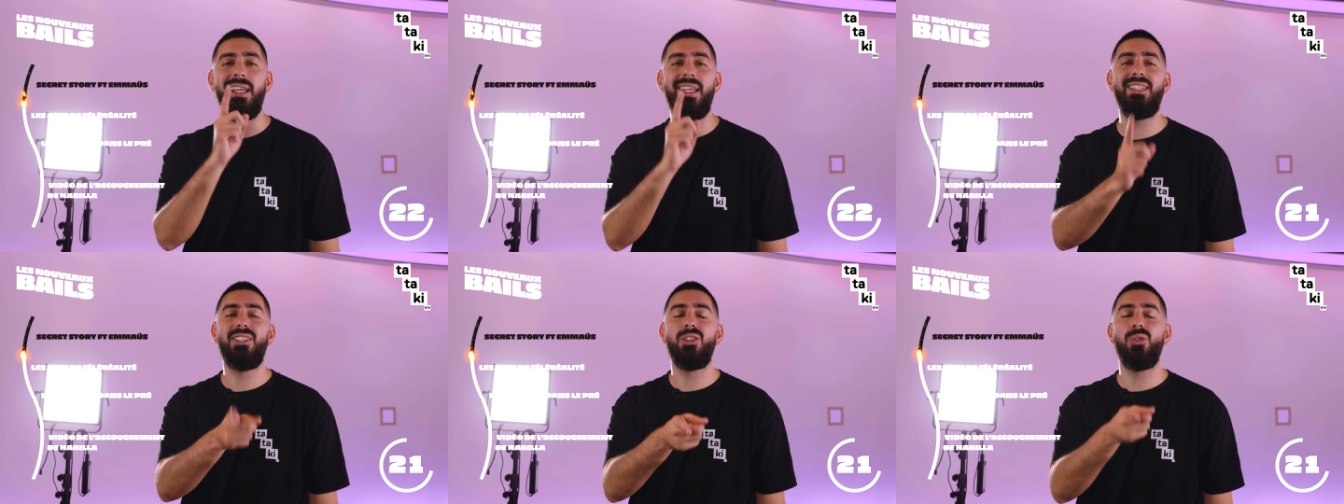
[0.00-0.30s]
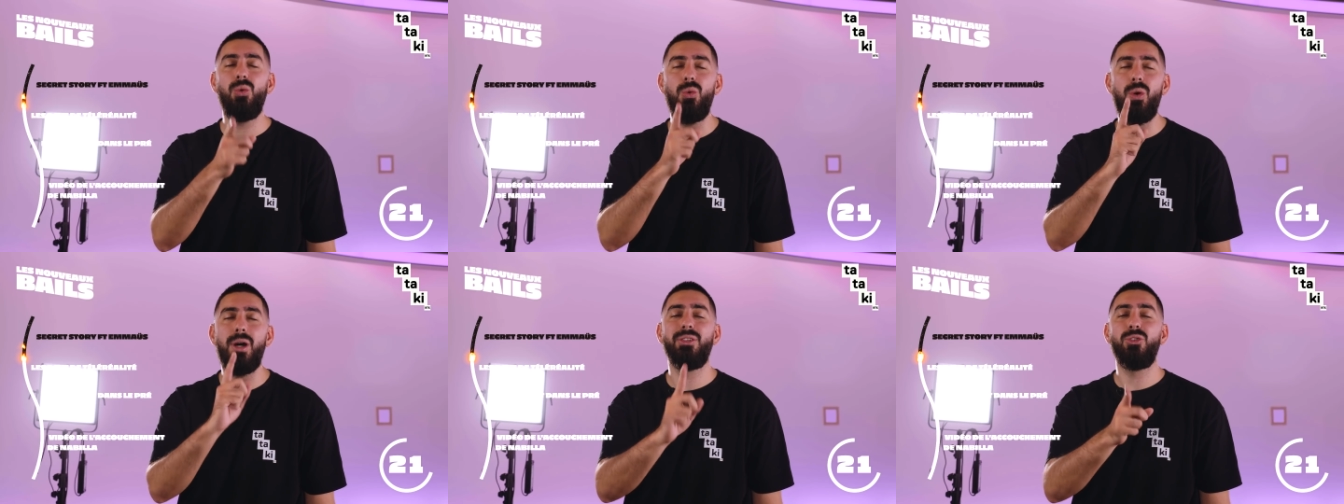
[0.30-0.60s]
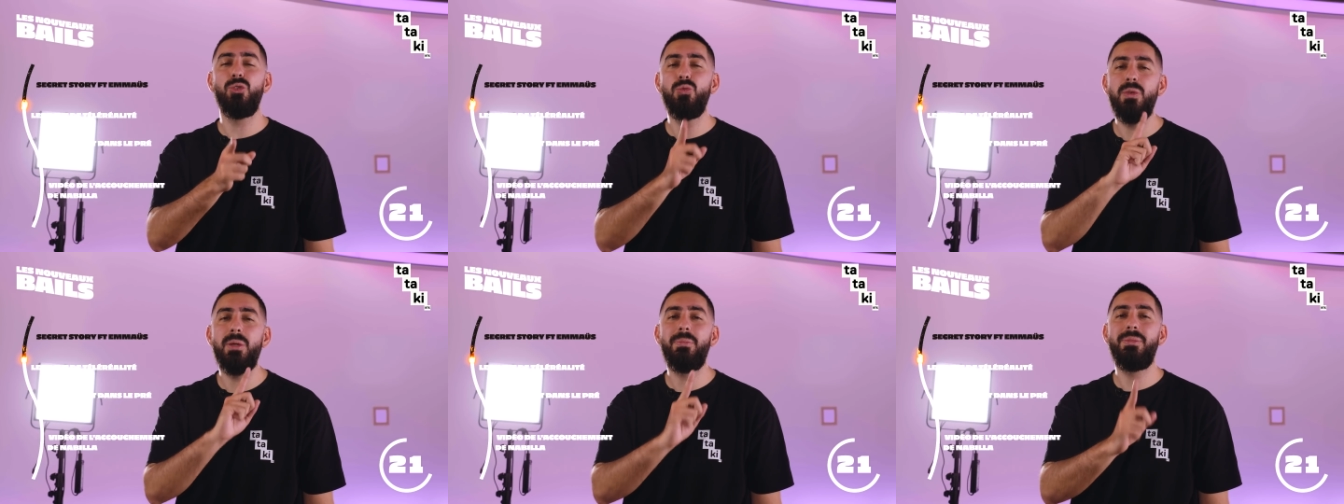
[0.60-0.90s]
Et SO à
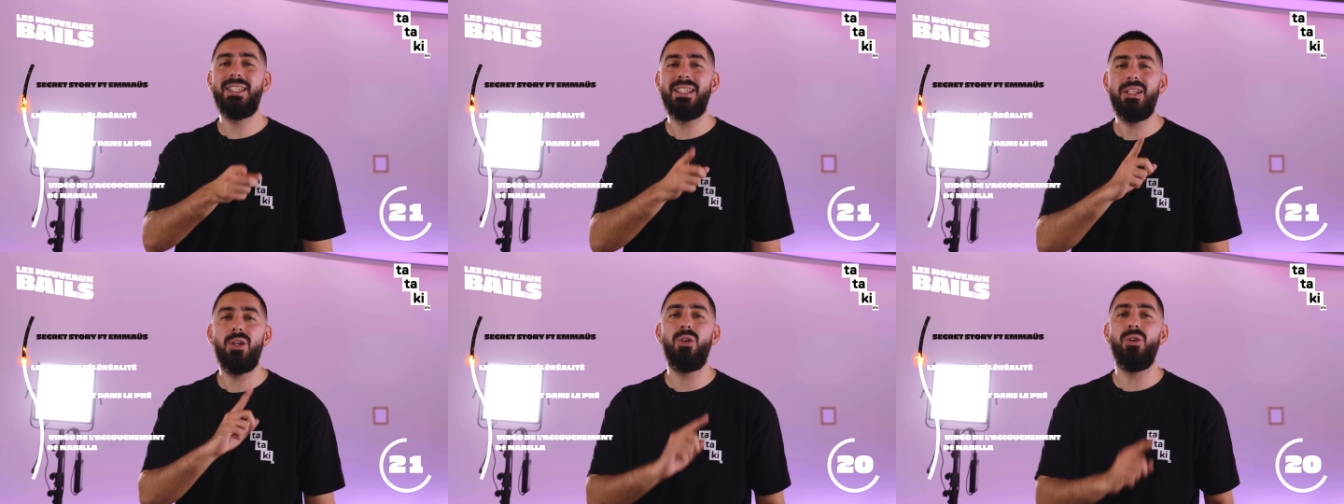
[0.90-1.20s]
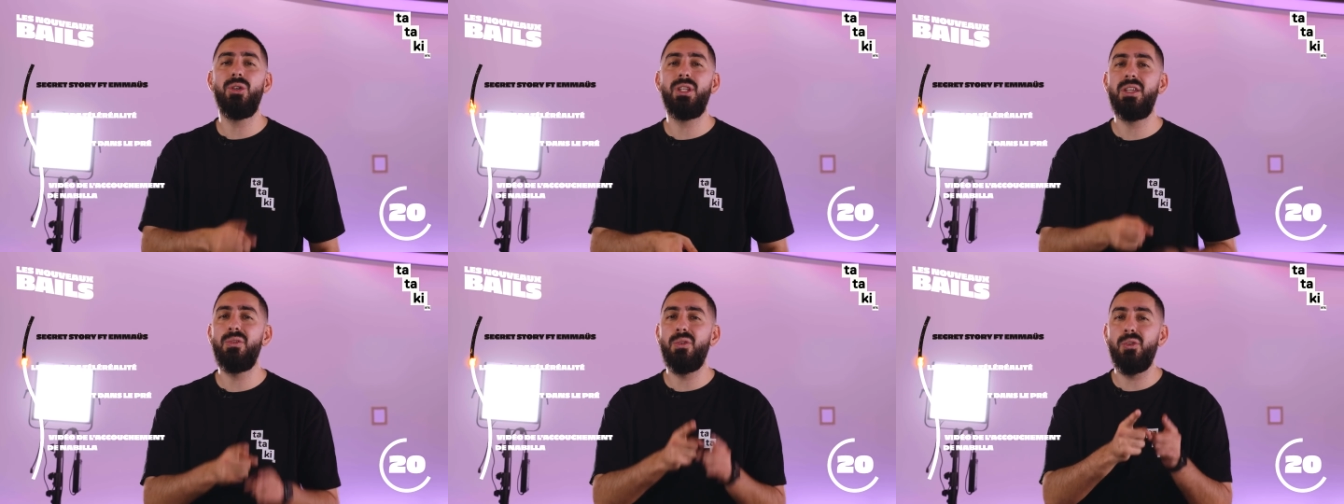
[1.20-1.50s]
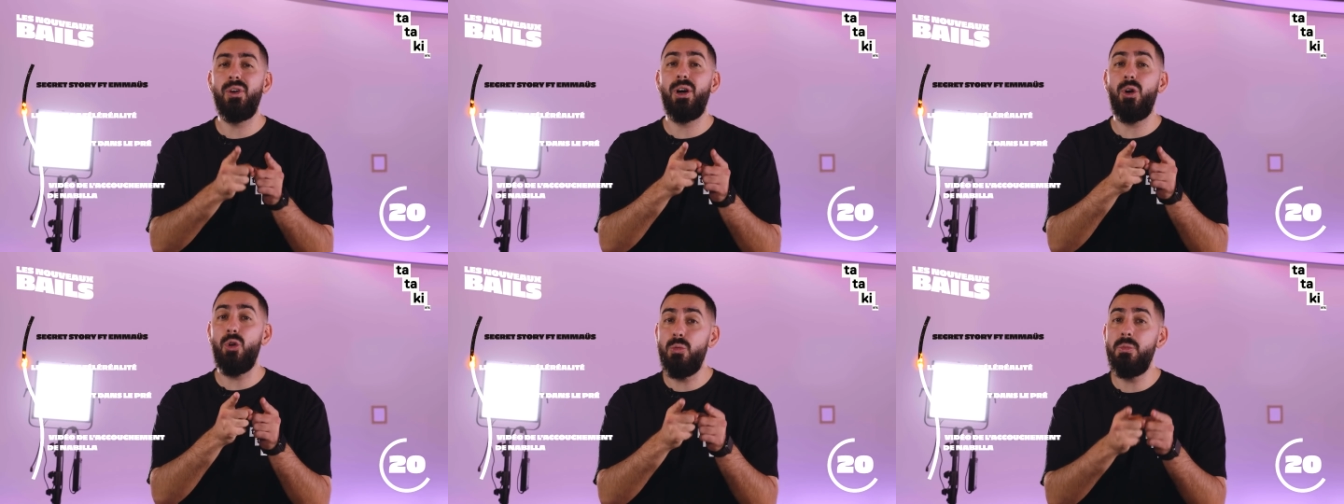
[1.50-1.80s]
tous mes psychologues qui
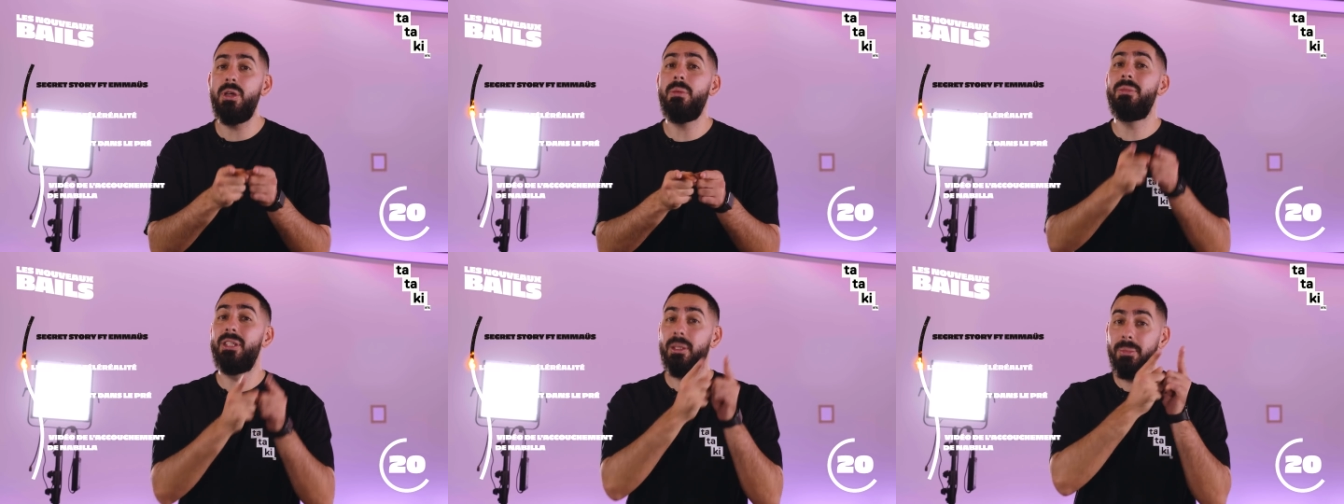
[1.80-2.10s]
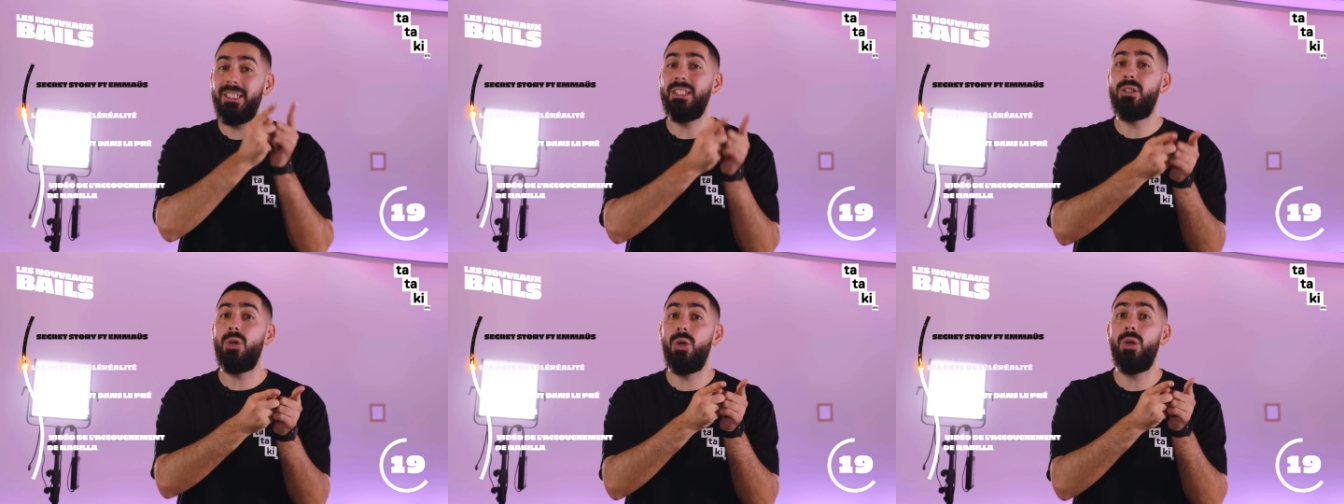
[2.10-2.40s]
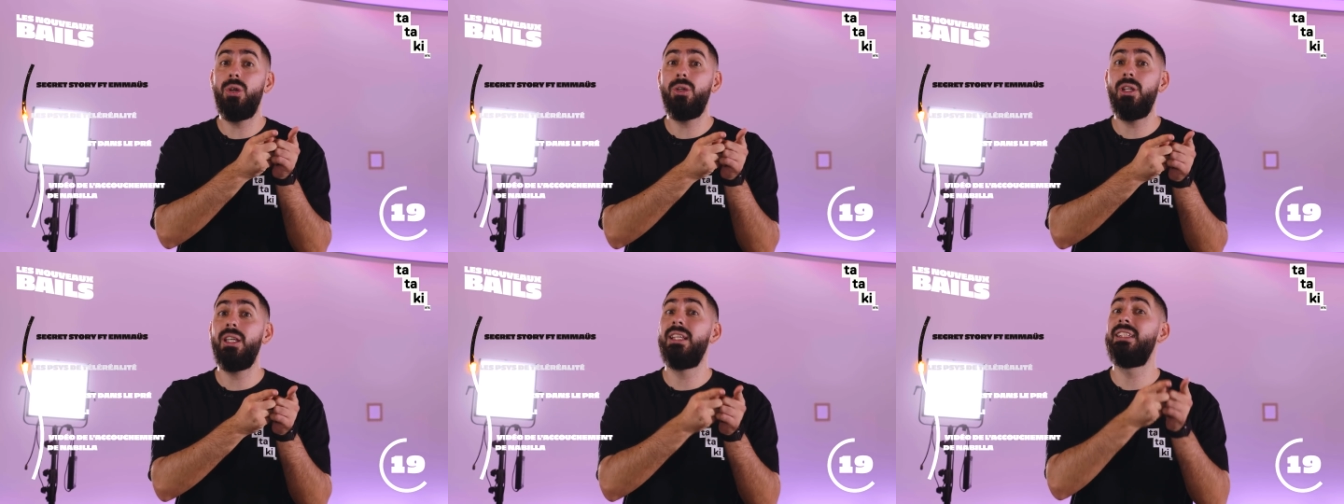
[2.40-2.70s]
vont voir eux-mêmes des
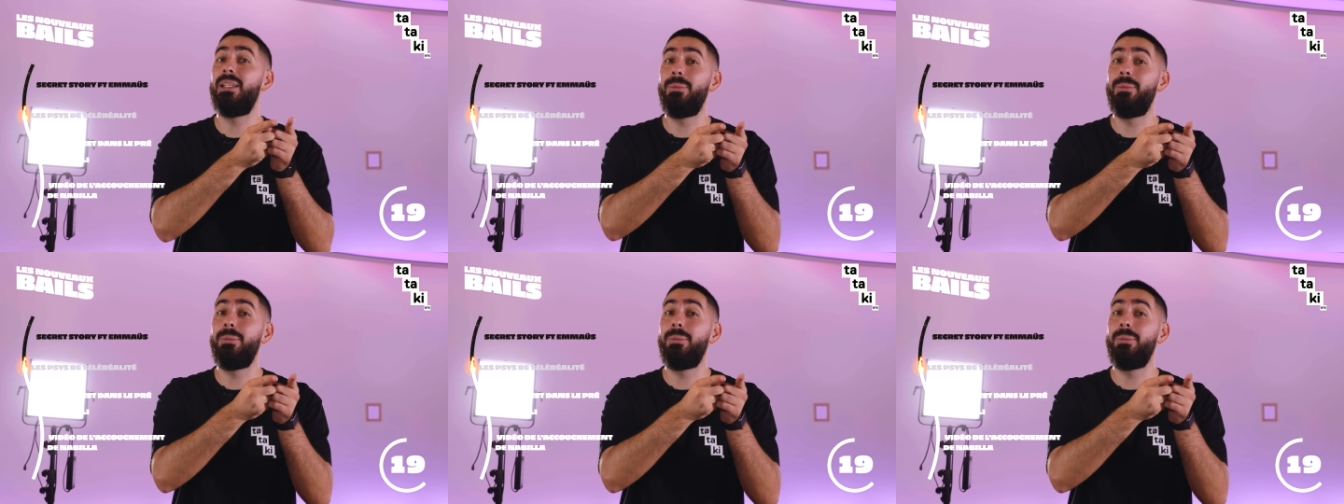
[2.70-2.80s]
psychologues.